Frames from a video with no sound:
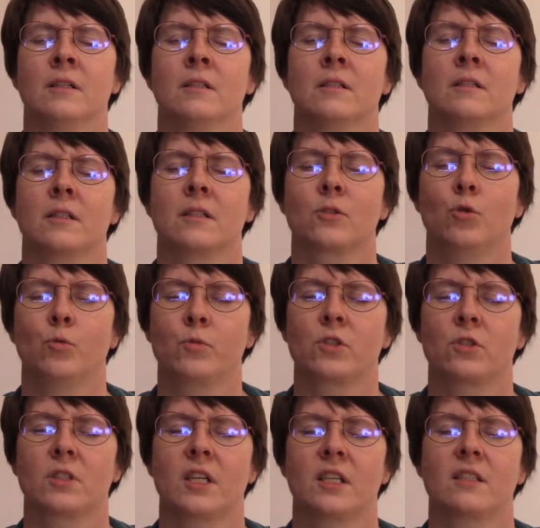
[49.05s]
das
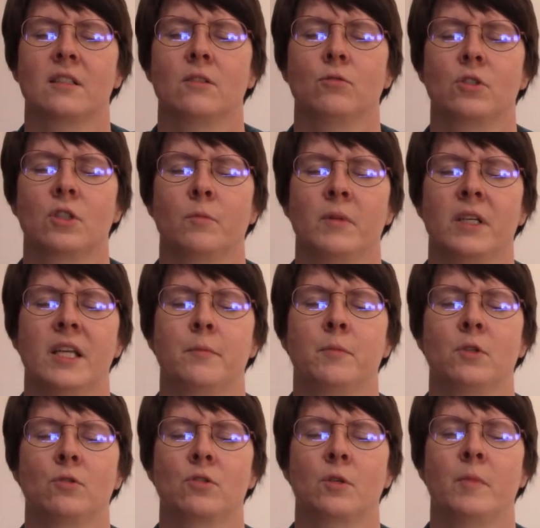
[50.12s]
umzusetzen in unserem Leben,
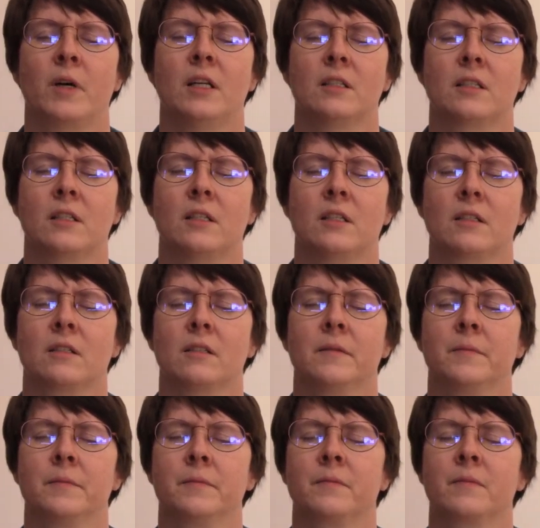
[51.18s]
in unserem Alltag.
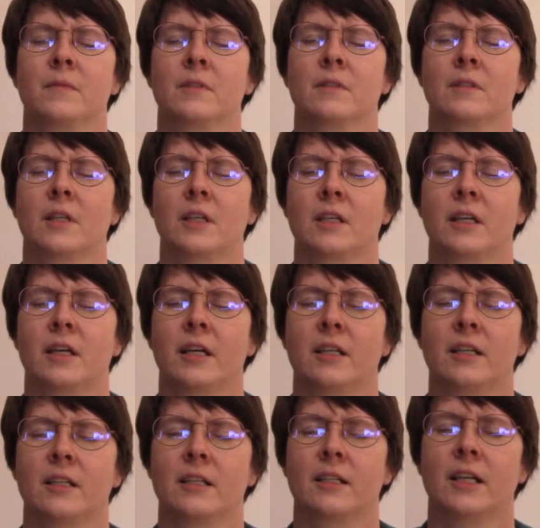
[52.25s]
Danke,
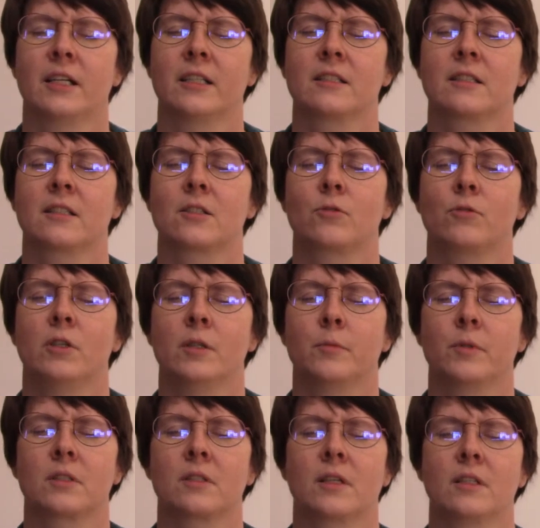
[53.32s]
Heiliger Geist, dass du hier
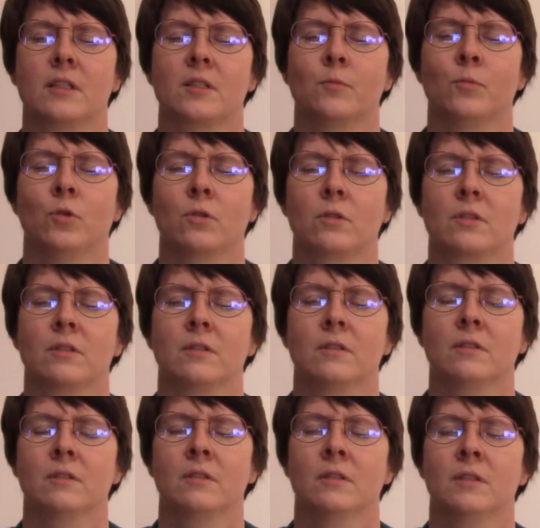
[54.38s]
bist an diesem Ort,
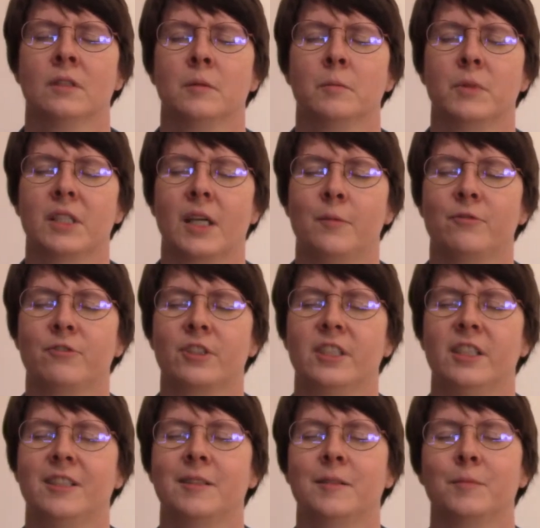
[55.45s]
mit deinem
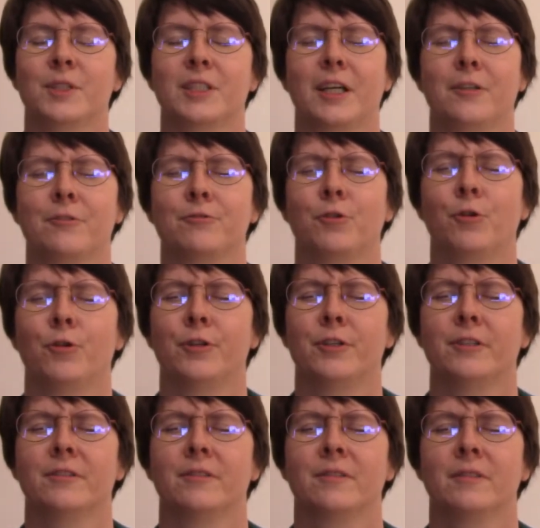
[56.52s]
Frieden, mit deiner
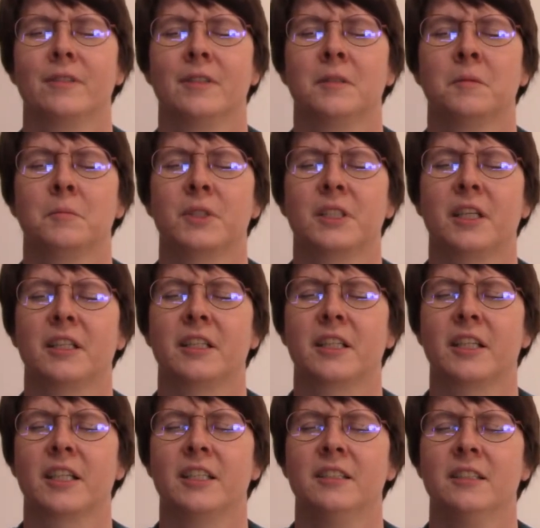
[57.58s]
Freude mit deiner
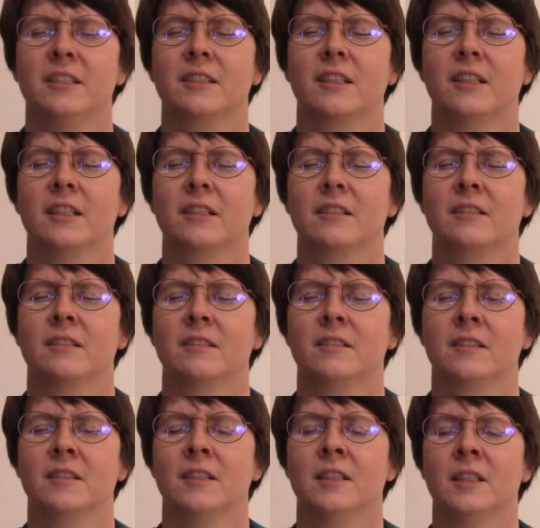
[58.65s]
Gerechtigkeit,
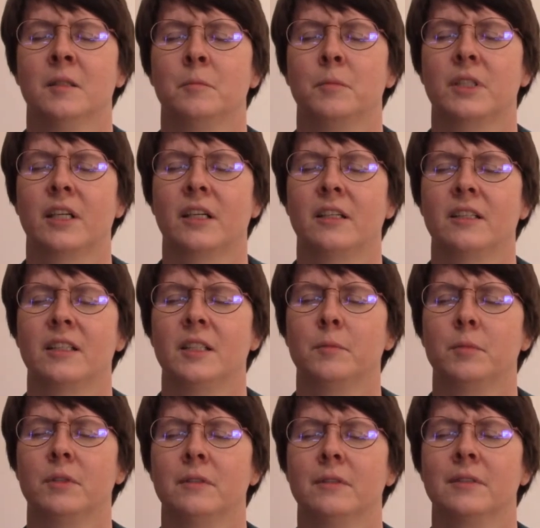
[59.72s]
mit deiner
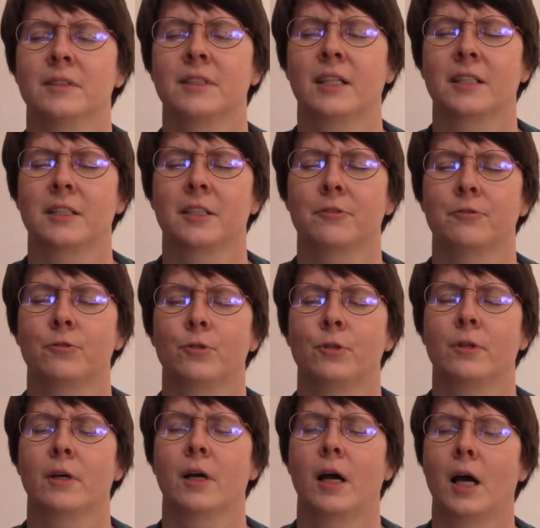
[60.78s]
Liebe. Danke dafür.
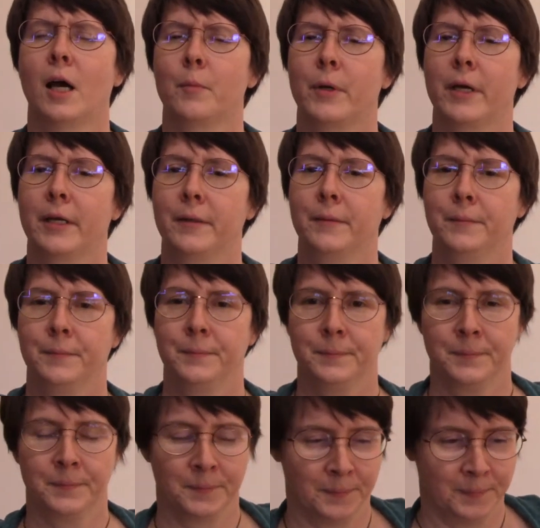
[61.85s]
Amen.
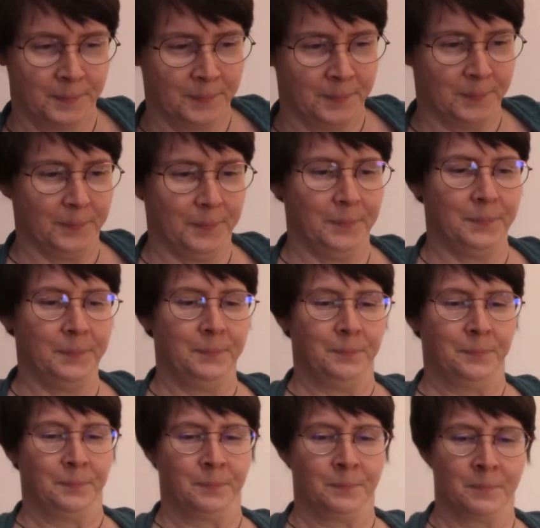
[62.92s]
Amen.